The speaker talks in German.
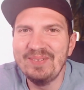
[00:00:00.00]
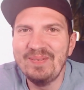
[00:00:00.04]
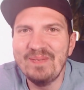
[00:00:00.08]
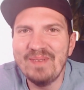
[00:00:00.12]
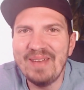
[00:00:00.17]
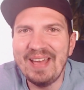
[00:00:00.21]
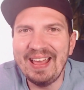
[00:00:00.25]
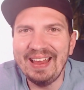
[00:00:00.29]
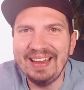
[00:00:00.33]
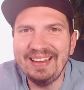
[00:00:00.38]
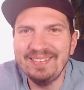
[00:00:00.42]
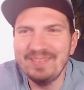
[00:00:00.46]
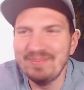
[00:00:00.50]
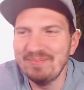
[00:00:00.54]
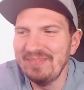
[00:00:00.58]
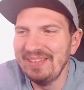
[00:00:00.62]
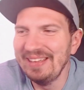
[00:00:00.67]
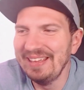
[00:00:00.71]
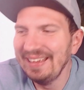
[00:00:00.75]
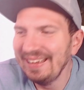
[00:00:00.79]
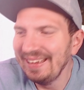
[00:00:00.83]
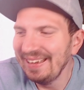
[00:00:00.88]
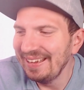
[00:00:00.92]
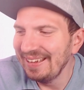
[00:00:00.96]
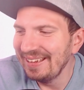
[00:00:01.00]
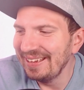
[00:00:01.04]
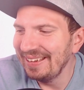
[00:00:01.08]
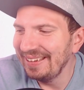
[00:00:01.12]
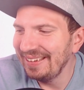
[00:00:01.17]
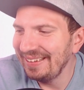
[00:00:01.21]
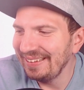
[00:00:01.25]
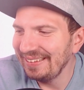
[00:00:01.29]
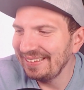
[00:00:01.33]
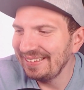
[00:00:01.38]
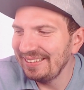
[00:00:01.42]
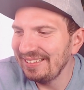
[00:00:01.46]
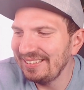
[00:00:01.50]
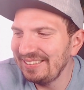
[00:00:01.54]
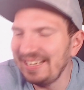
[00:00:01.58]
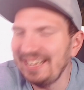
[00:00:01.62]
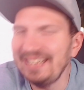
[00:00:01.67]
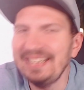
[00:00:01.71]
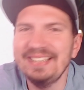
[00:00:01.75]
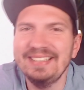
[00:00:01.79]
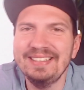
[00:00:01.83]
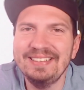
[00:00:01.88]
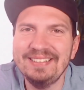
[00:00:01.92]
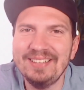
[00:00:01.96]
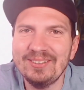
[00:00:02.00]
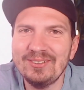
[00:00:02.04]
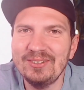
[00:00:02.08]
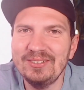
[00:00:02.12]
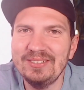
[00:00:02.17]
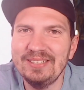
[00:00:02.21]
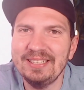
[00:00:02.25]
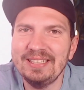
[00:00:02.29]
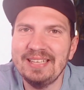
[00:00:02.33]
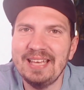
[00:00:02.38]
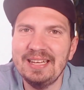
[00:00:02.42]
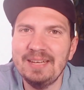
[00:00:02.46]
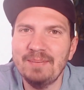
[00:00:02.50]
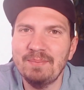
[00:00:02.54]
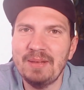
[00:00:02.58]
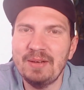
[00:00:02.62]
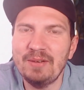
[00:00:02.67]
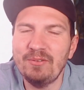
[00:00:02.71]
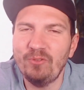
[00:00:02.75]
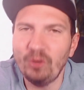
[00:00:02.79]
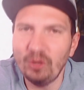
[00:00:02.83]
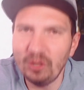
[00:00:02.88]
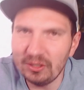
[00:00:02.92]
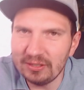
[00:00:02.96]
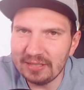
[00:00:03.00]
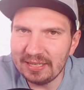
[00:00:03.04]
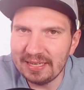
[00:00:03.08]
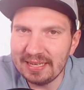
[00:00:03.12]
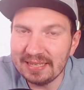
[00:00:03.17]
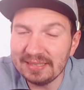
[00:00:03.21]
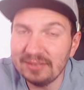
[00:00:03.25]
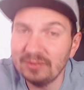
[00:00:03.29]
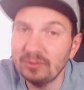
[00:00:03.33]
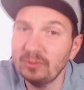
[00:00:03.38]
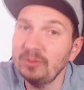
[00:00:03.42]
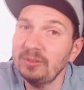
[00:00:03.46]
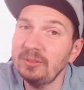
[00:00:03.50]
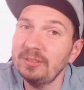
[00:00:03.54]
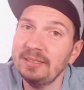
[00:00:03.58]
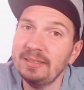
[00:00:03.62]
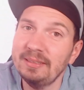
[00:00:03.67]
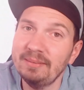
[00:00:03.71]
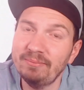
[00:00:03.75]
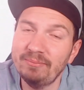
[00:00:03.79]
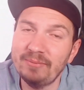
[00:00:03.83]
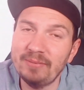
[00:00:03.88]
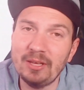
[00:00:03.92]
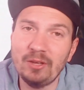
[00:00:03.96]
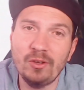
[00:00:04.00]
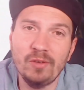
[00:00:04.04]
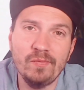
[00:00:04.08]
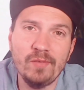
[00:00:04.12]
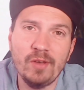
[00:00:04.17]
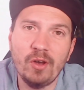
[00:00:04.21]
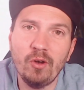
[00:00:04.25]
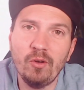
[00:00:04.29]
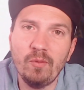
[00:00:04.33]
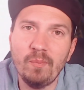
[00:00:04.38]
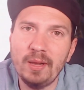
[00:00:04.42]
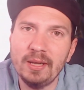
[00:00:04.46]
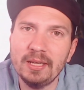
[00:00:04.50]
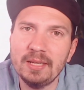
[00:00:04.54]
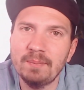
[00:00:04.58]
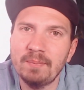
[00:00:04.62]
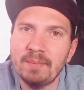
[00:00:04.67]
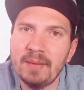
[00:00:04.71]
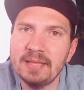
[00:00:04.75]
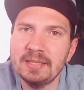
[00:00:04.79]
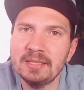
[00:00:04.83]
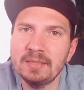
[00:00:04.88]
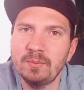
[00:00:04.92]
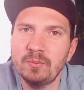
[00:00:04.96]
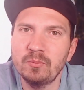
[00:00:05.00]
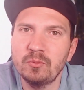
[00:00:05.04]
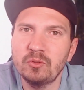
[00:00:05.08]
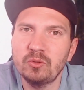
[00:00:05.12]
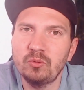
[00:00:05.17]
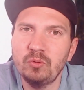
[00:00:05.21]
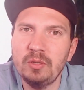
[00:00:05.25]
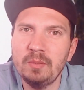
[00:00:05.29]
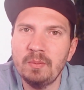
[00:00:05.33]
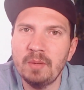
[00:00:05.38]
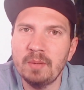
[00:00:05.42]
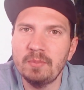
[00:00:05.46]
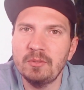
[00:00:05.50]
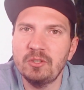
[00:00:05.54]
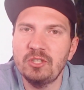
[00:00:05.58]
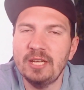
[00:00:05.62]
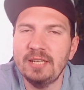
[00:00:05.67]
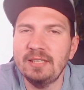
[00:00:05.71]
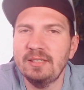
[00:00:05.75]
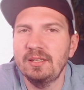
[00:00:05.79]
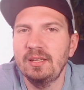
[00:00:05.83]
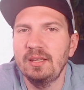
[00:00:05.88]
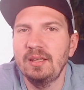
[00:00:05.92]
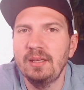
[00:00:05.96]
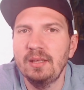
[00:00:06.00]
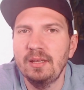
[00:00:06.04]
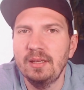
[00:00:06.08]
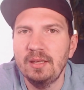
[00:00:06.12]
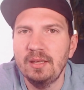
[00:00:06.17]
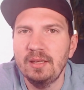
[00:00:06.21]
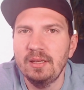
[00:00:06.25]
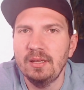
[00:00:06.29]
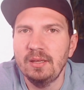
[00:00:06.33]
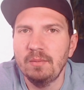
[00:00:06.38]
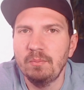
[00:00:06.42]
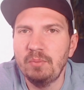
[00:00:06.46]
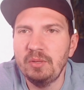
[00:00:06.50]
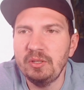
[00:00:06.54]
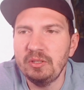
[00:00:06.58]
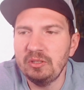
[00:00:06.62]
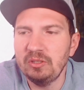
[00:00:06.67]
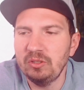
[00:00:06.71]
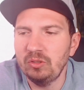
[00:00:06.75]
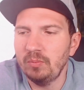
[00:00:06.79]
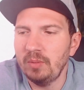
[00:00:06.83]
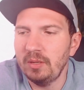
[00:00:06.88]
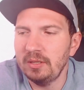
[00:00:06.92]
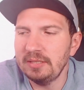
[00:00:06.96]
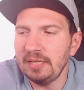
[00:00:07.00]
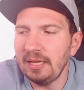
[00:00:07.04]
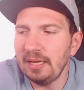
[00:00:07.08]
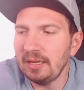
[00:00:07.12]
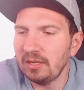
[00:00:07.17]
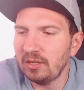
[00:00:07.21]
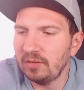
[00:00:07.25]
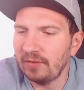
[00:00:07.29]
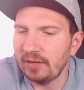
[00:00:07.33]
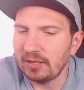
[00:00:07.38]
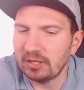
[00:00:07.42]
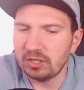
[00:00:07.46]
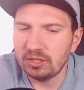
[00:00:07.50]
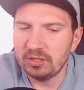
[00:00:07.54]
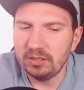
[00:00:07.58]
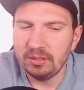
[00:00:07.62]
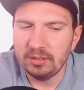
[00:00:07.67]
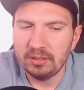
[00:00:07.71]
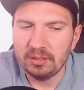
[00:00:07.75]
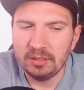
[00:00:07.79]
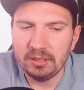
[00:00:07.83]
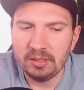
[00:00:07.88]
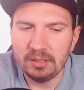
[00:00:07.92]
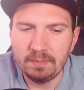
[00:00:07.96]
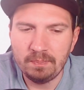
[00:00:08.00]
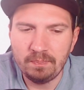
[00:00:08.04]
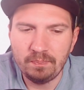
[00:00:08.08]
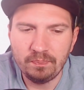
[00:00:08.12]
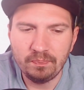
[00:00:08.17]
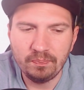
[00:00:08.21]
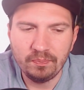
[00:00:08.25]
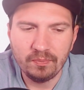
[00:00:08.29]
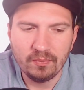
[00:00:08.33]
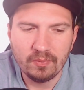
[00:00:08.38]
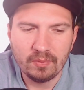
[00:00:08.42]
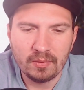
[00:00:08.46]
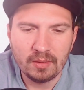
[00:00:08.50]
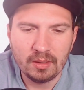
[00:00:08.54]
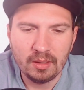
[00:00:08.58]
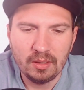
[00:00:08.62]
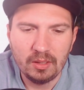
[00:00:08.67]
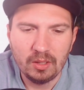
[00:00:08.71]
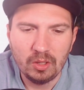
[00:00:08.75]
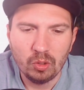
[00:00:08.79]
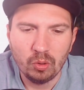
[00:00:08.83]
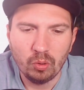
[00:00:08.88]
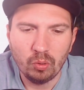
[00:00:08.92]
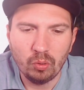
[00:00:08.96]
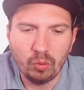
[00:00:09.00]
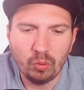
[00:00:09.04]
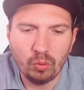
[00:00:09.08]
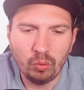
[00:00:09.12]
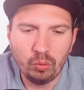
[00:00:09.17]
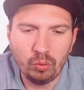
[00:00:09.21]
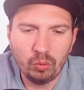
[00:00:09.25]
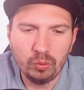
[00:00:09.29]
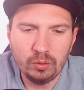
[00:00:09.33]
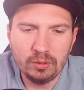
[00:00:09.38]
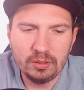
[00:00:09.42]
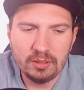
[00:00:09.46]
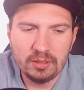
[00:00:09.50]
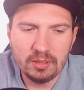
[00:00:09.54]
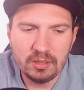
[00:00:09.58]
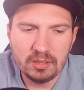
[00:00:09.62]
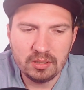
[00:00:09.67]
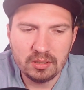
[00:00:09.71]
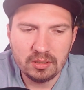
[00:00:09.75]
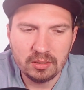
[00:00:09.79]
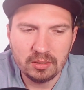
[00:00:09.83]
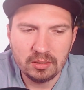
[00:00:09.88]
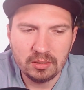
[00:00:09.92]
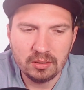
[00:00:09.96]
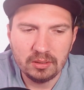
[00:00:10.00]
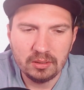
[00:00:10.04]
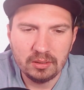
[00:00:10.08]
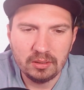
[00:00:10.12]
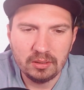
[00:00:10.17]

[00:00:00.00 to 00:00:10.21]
zu meinem äh, Channel. Da könnt ihr gerne mal einen Follow da lassen und dann können wir auch mal gemeinsam im Stream, im Chat ein bisschen über Sachen quatschen. Ähm, und